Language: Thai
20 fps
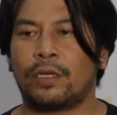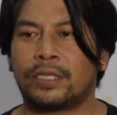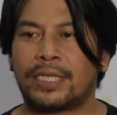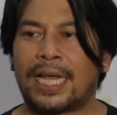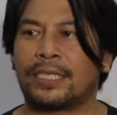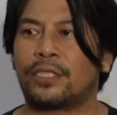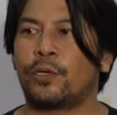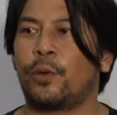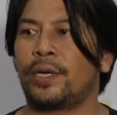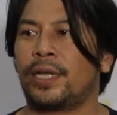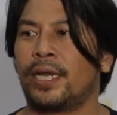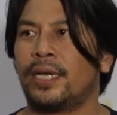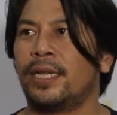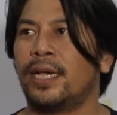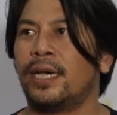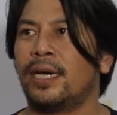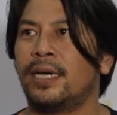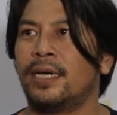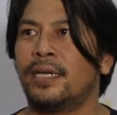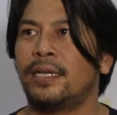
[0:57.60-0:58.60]
ก็จัดชนกัน
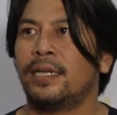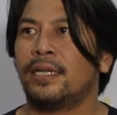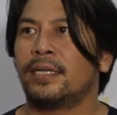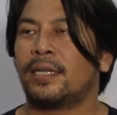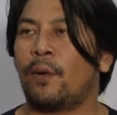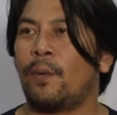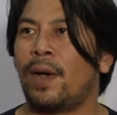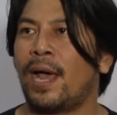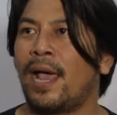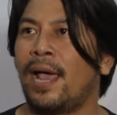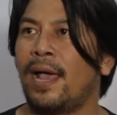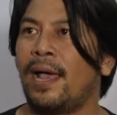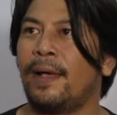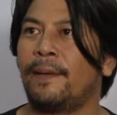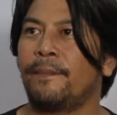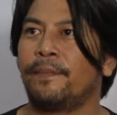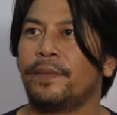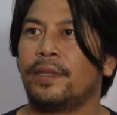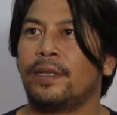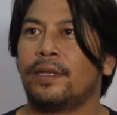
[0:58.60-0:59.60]
เยอะ แต่ว่า
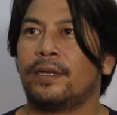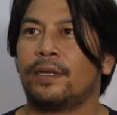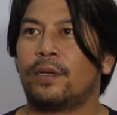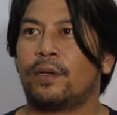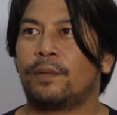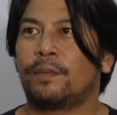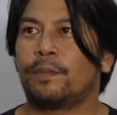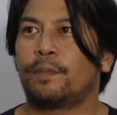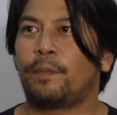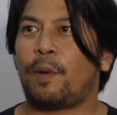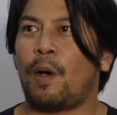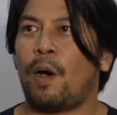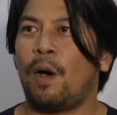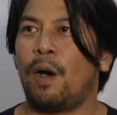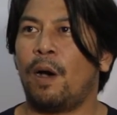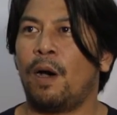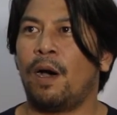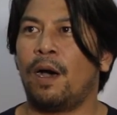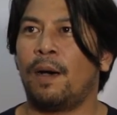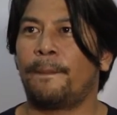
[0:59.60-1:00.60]
พอ
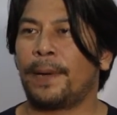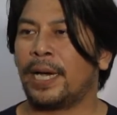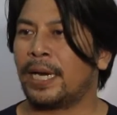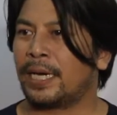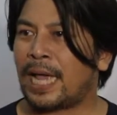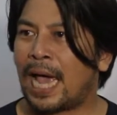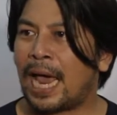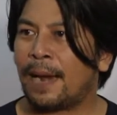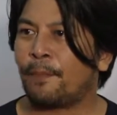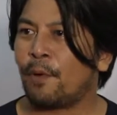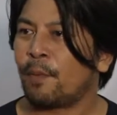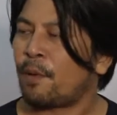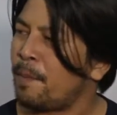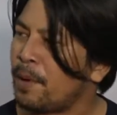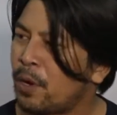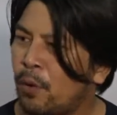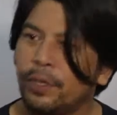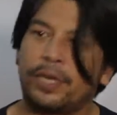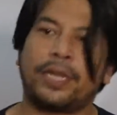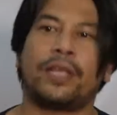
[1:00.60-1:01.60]
เปิดงานปุ๊บ
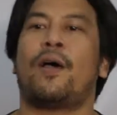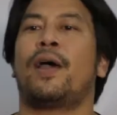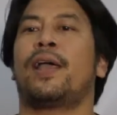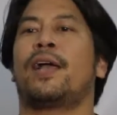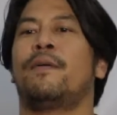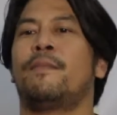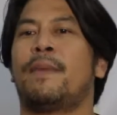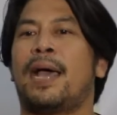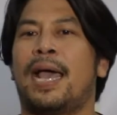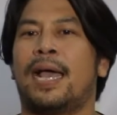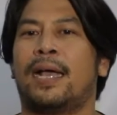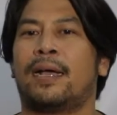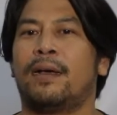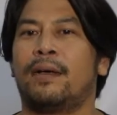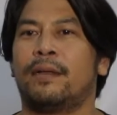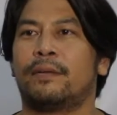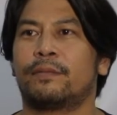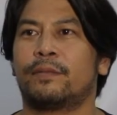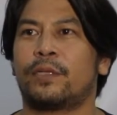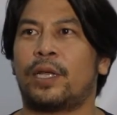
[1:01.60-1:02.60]
ก็มีคนทยอยเข้ามา
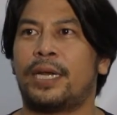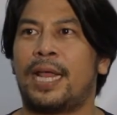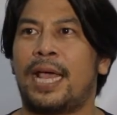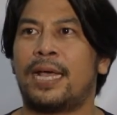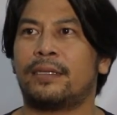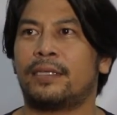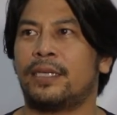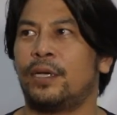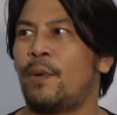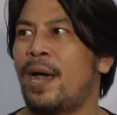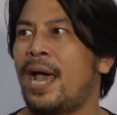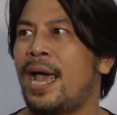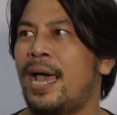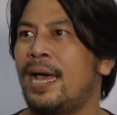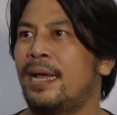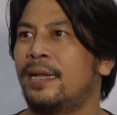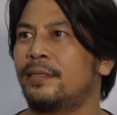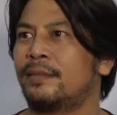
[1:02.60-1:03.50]
ก็ตอนนี้ถือว่า